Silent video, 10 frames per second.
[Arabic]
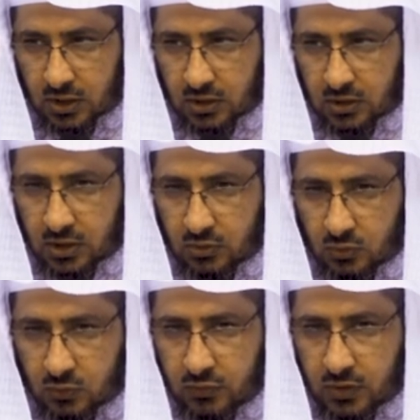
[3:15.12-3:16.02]
أن
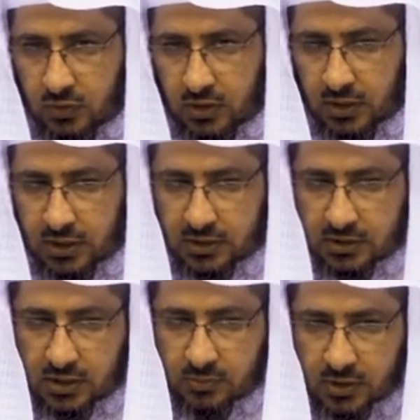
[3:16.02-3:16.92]
العرف
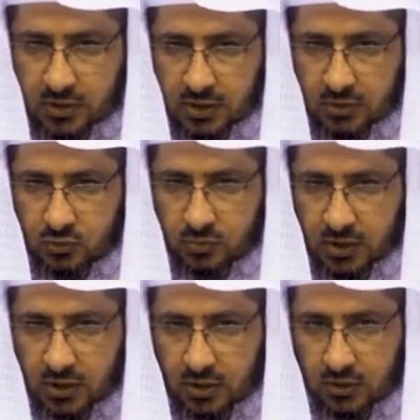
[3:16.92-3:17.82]
والعادة
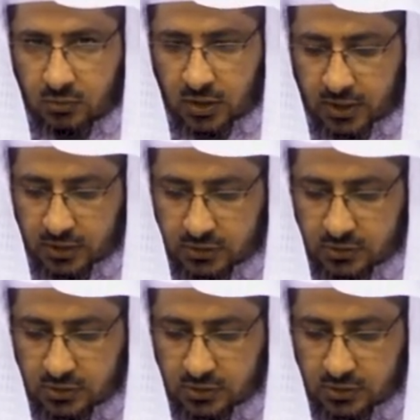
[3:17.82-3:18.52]
معناهما واحد